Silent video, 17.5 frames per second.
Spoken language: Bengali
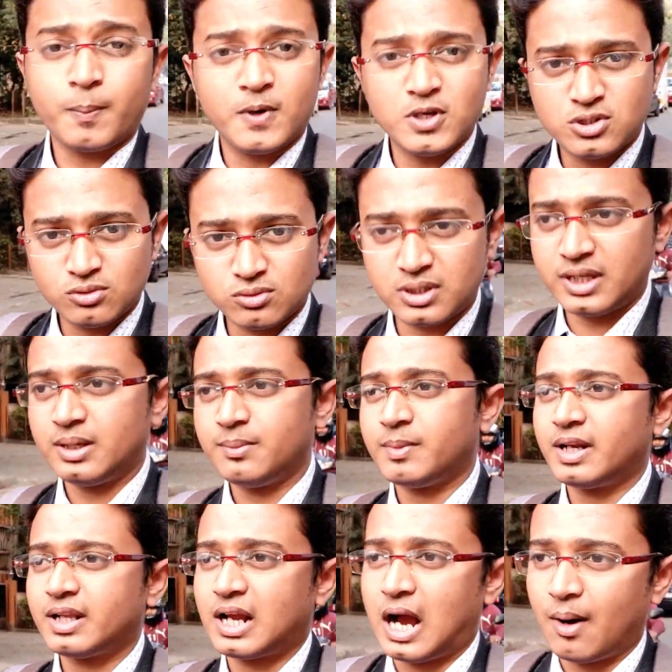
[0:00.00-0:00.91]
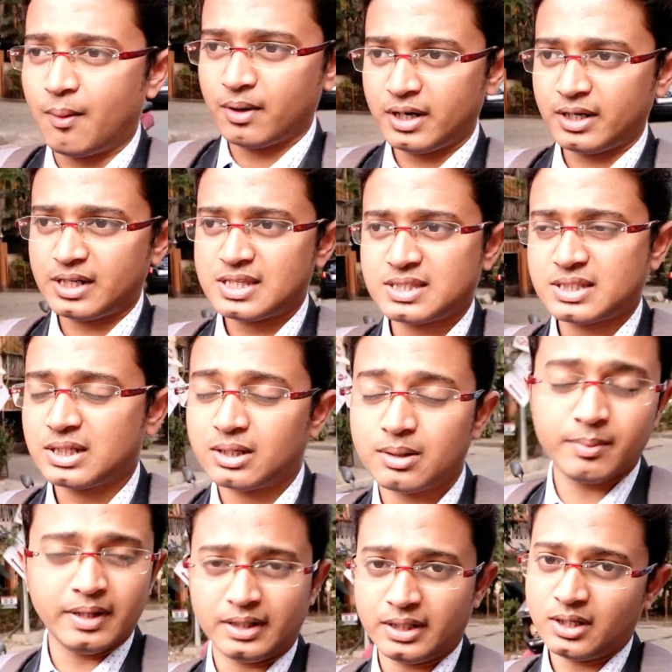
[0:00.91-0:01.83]
কিছুতে মানে খাবারের টেস্টটা
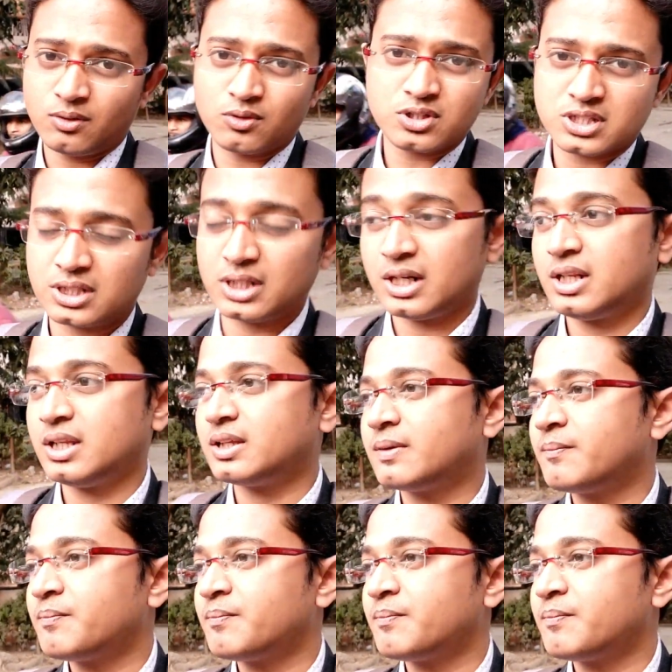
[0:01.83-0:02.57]
মেনটেন হচ্ছে না ঠিক